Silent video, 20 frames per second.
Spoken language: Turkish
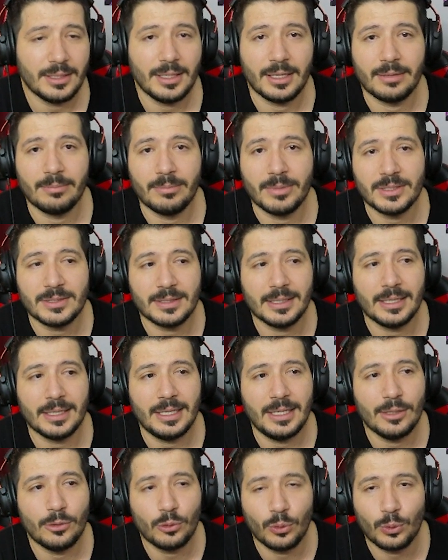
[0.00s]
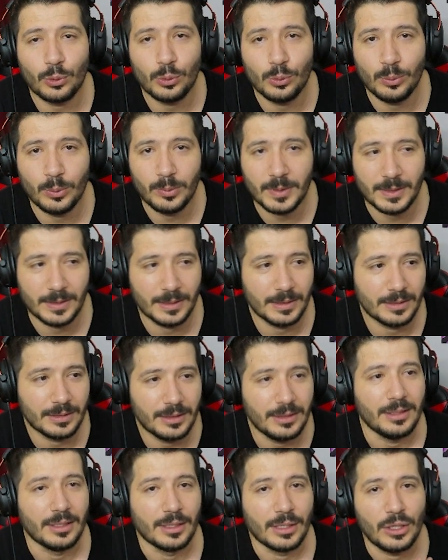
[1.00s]
hani mesela ilkokul mu
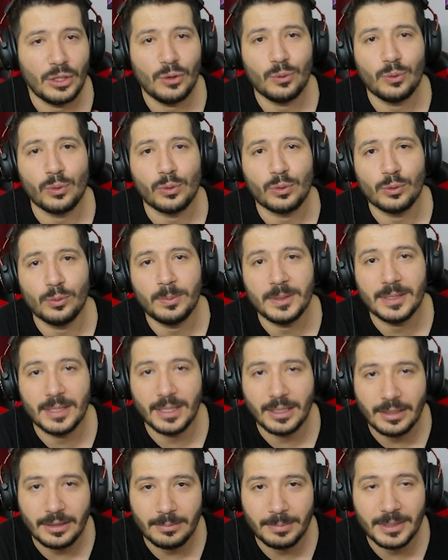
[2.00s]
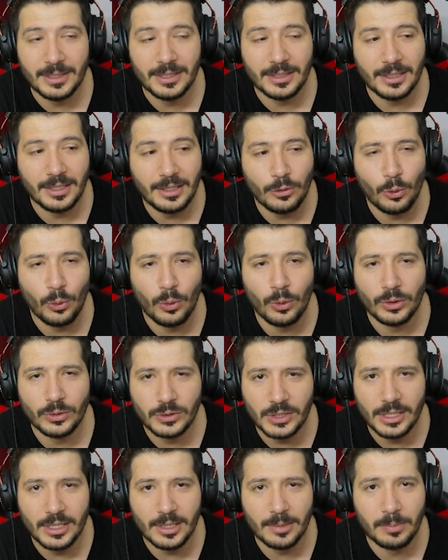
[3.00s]
bitirdin? İlkokul biten, bitireni
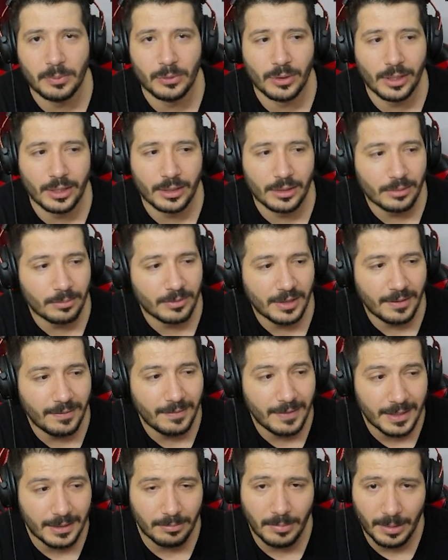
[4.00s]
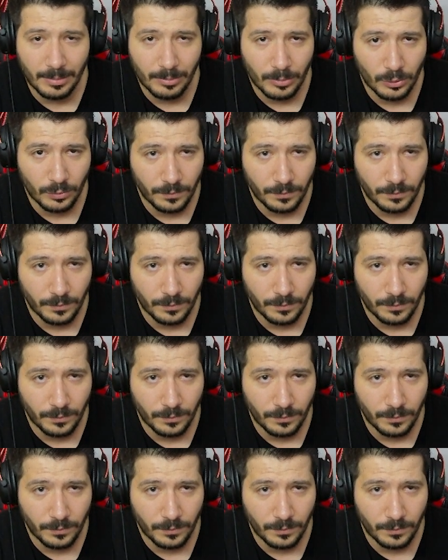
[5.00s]
şey yapıyorlardı. Devlet memuru